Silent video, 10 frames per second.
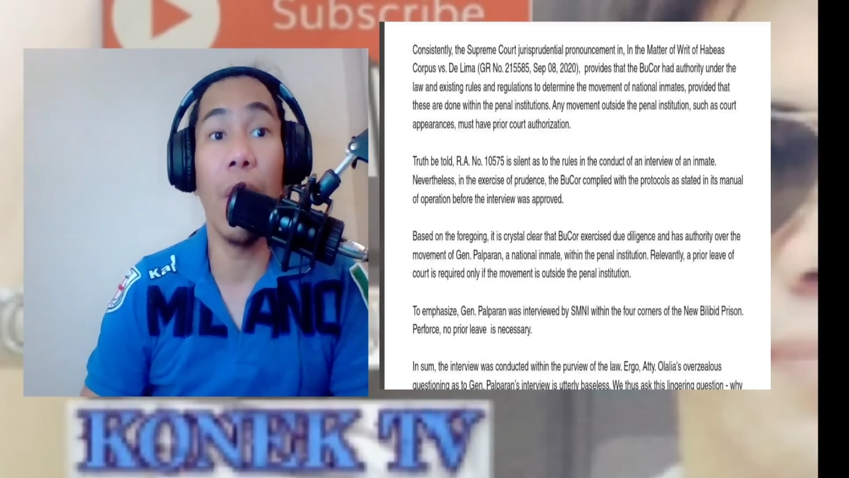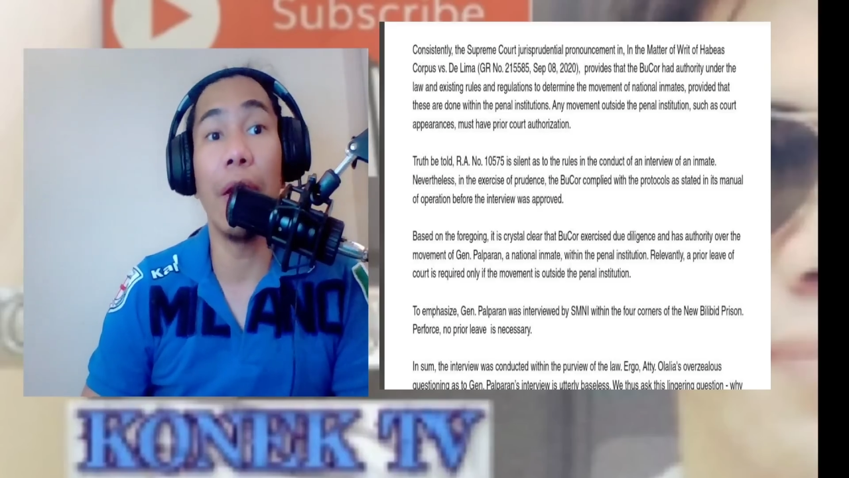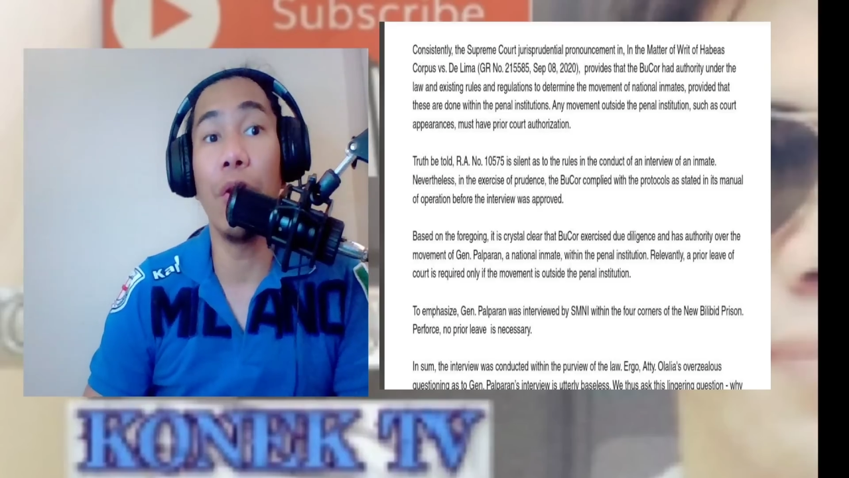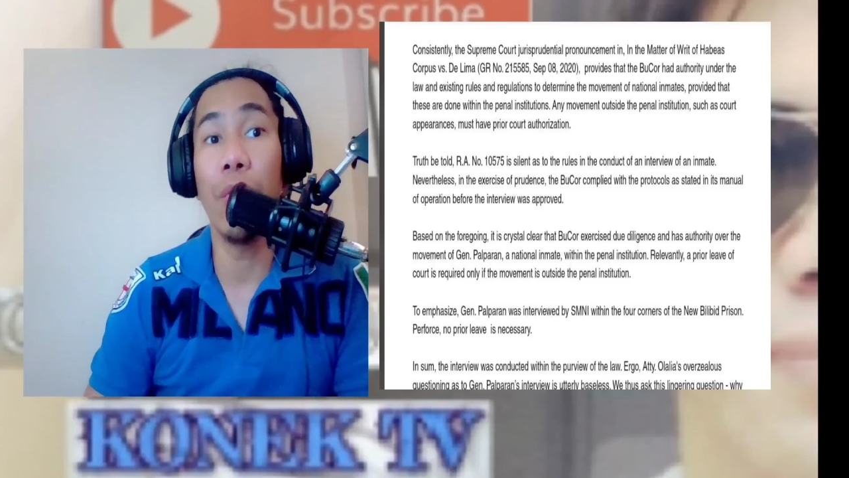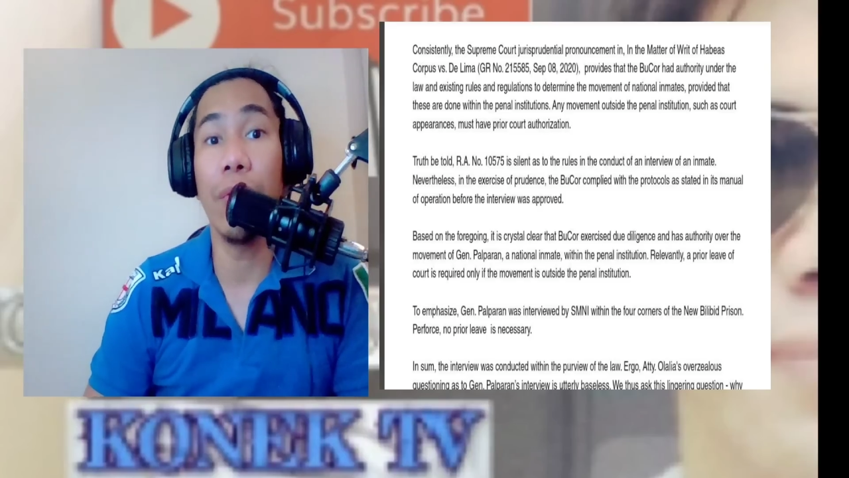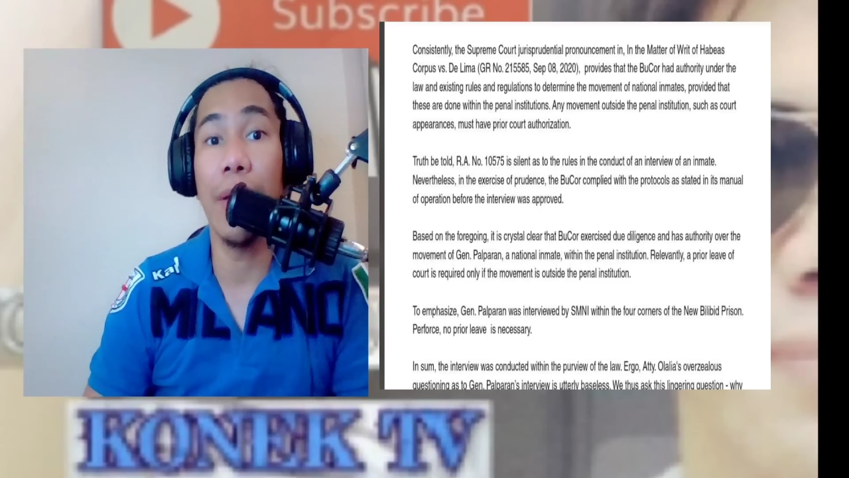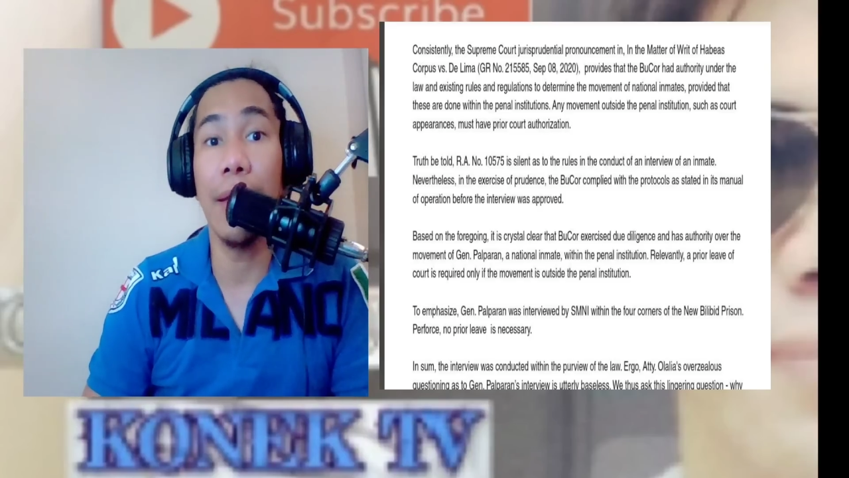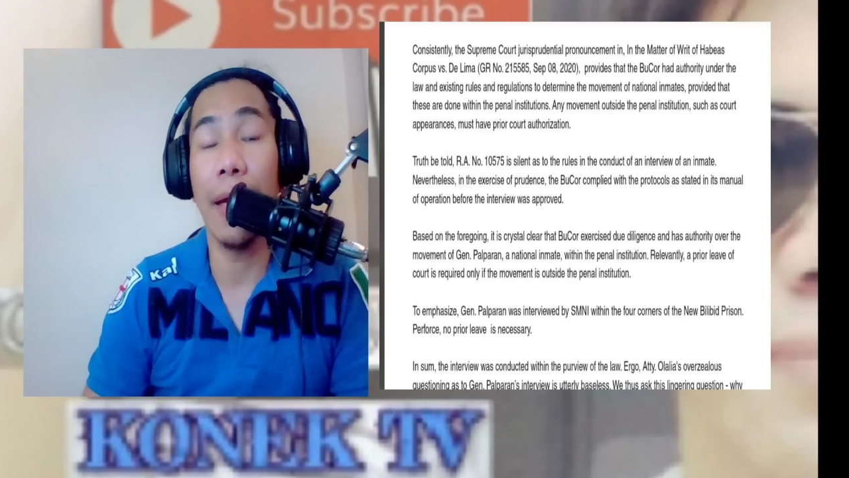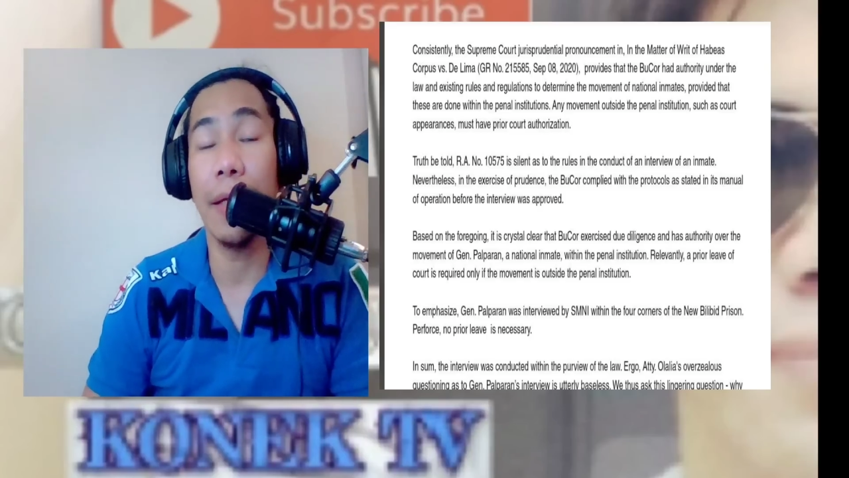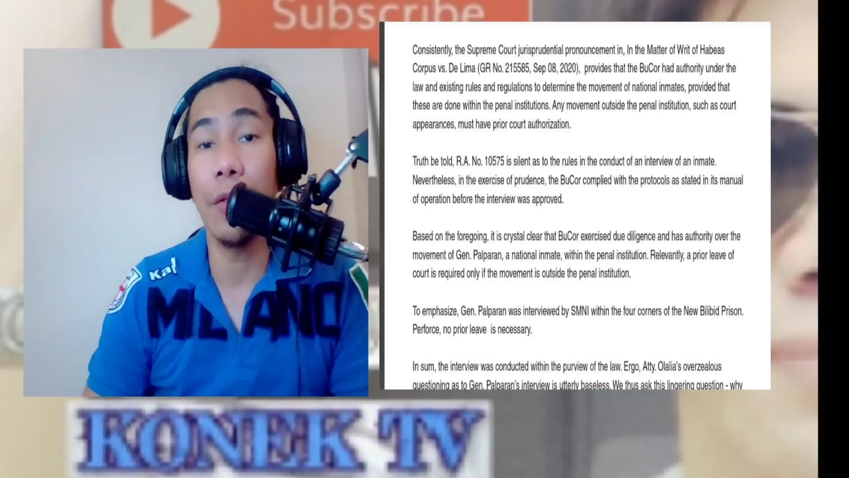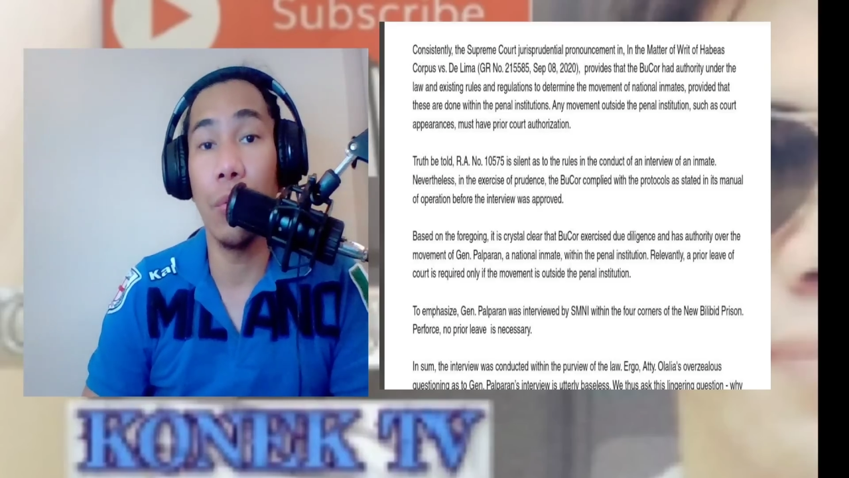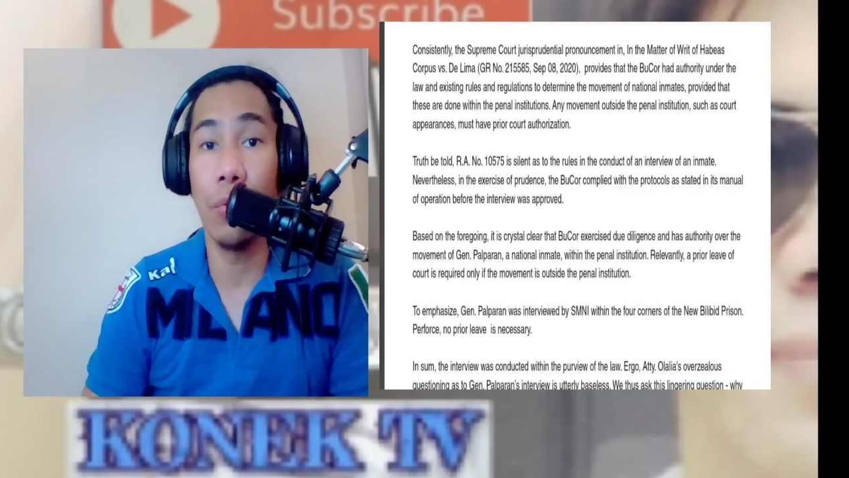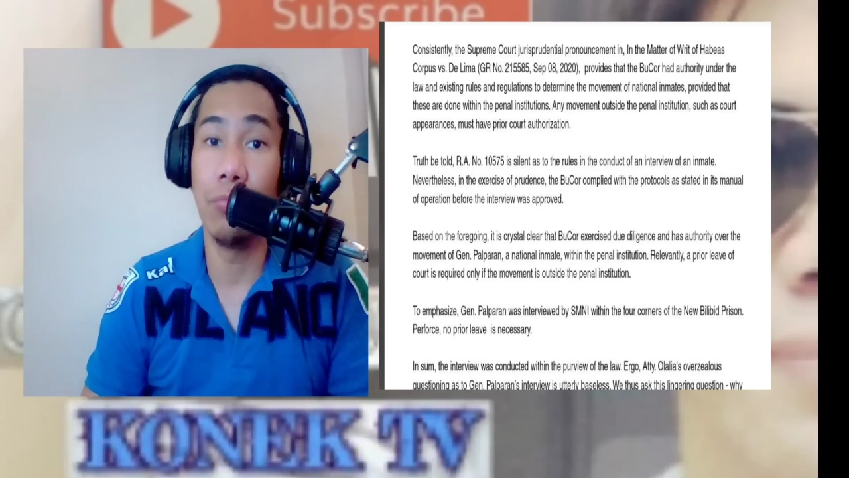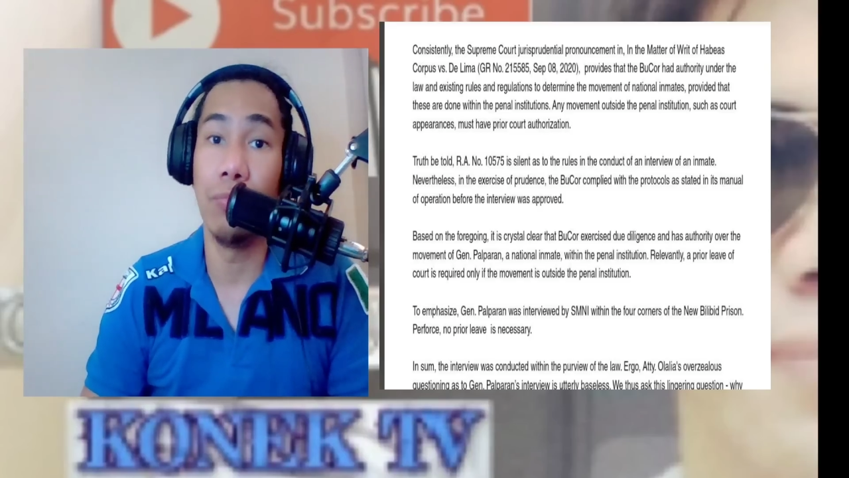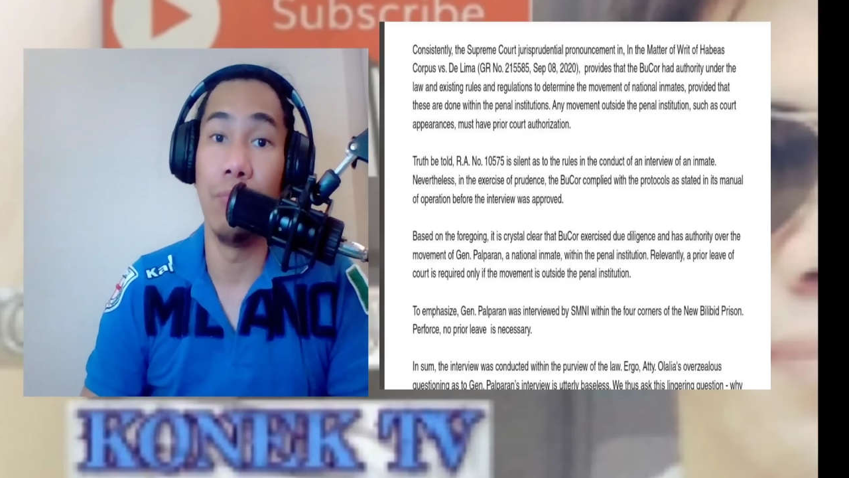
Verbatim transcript: ano yung nangyari doon.